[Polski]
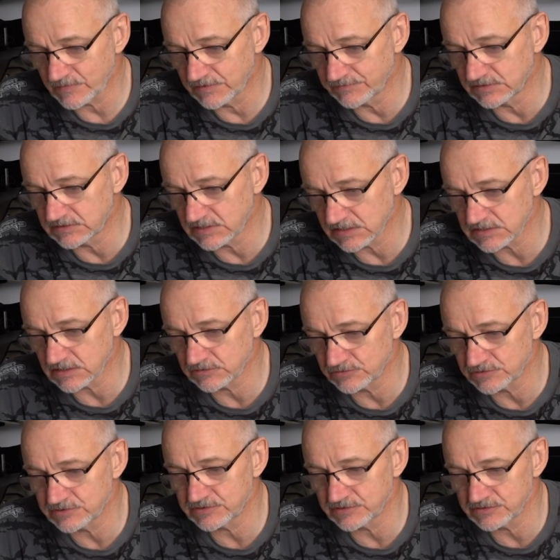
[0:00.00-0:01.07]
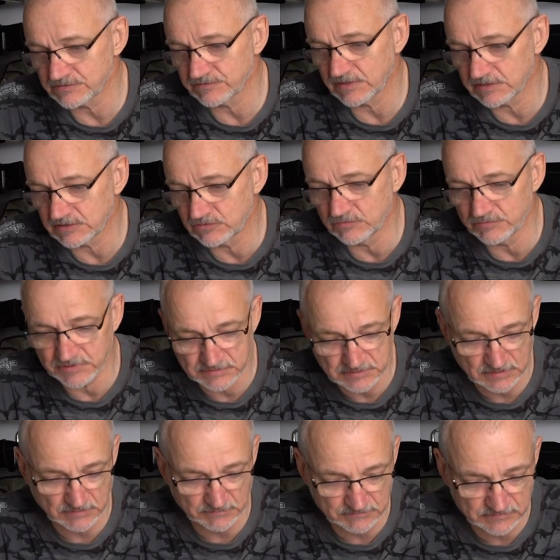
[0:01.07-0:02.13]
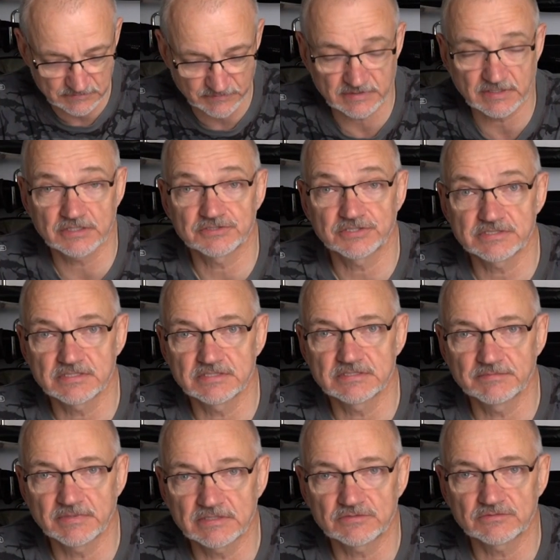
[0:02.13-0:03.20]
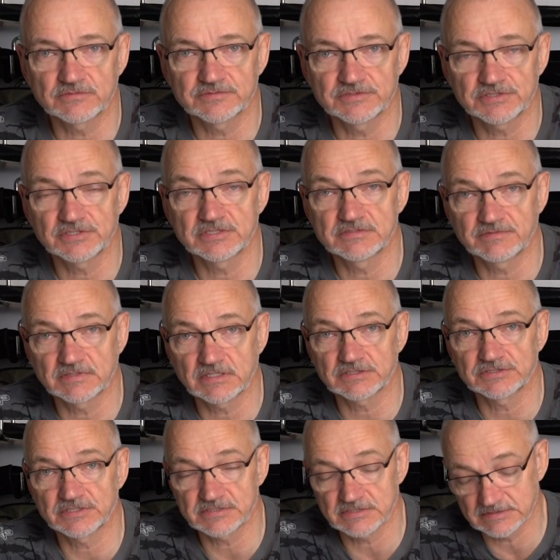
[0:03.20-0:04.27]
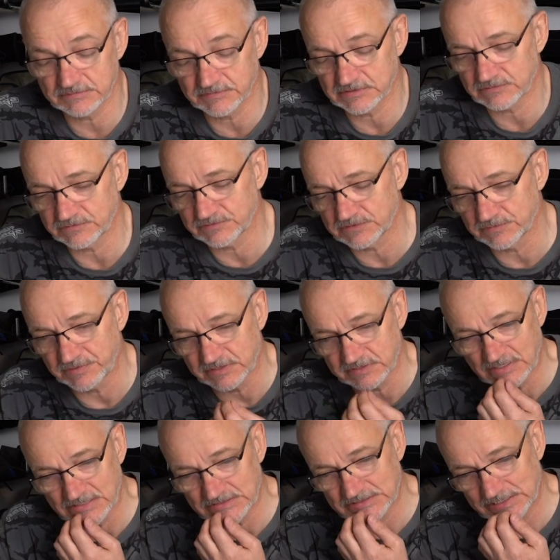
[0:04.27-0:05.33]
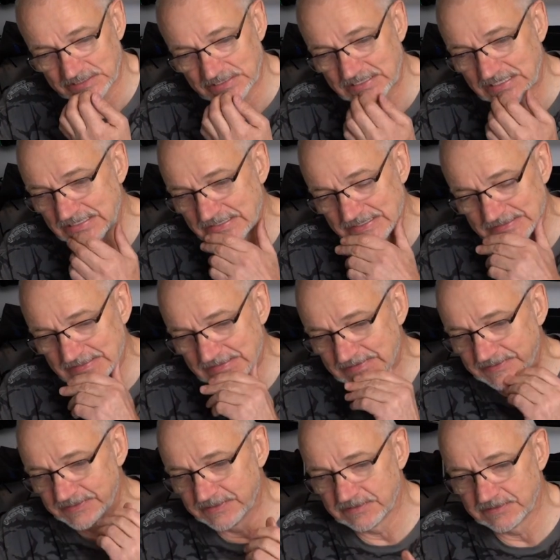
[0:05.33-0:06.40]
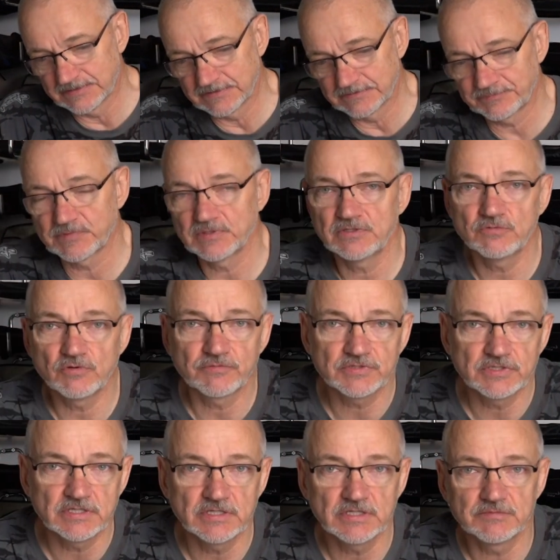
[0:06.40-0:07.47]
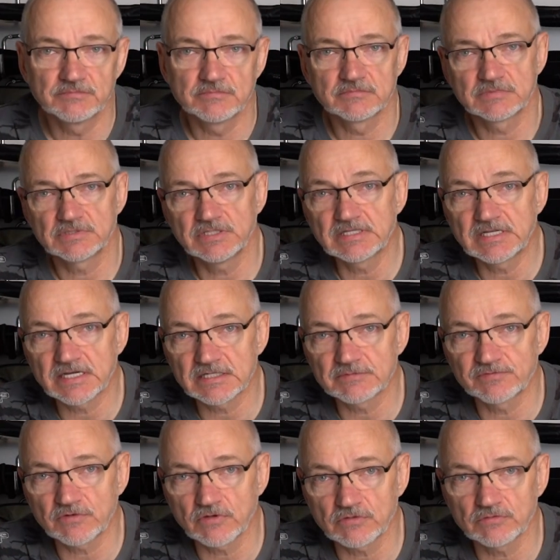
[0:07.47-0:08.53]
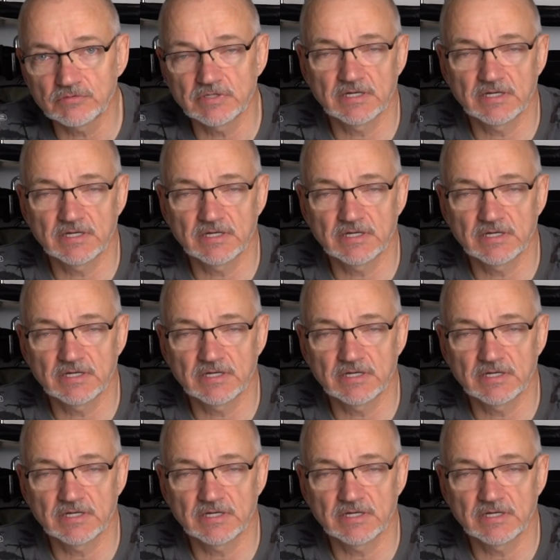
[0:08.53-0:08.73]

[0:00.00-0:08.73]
wędkarzach, którzy stosowali gumy tam 12 cm, 10-12 cm czy 15 i łowili kilka ryb w roku,